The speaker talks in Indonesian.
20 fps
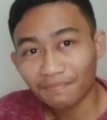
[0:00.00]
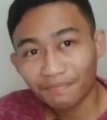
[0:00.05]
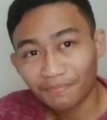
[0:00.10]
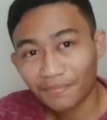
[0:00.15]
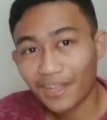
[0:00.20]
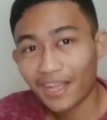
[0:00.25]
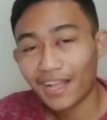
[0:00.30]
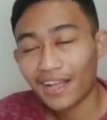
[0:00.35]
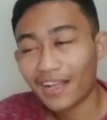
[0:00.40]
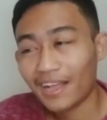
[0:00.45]

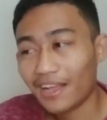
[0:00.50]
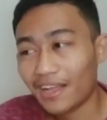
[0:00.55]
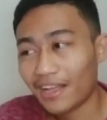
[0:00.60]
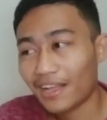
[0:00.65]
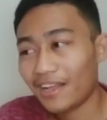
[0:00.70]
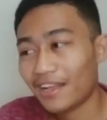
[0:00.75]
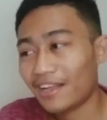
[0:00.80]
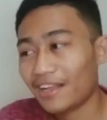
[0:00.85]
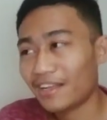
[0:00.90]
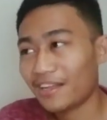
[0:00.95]

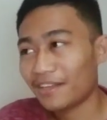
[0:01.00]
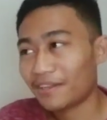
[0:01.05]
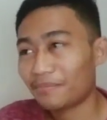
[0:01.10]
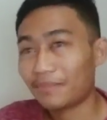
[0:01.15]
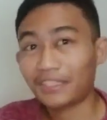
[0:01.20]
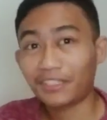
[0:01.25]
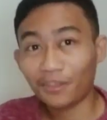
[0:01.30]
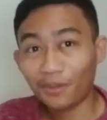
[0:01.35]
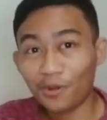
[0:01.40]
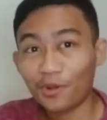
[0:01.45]

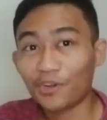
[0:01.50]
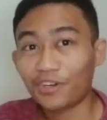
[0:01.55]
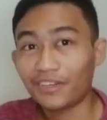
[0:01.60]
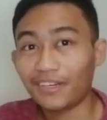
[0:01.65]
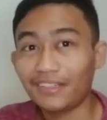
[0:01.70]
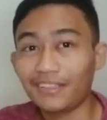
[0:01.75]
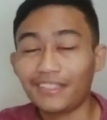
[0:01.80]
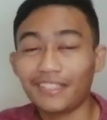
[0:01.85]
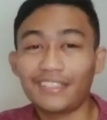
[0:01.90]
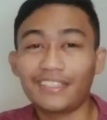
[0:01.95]
bategor
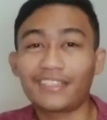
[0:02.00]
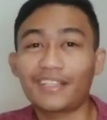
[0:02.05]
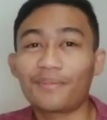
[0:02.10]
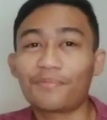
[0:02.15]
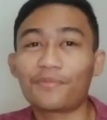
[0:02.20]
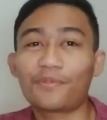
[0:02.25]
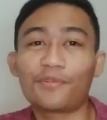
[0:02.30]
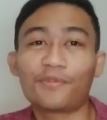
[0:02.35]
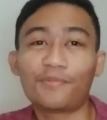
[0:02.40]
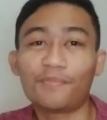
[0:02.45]
nanti kita
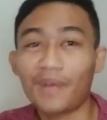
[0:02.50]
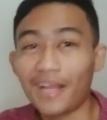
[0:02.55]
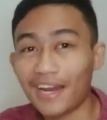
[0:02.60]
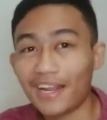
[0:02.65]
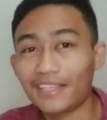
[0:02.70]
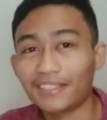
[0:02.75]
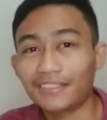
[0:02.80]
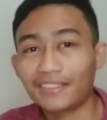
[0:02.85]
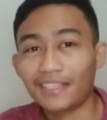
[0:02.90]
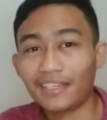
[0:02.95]
mau
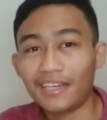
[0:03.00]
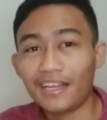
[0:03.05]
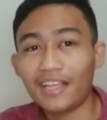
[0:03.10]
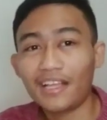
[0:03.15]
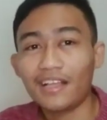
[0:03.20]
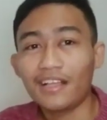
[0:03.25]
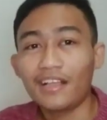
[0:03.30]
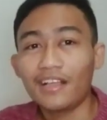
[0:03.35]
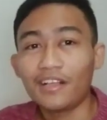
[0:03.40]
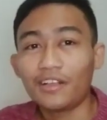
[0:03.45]
balas karena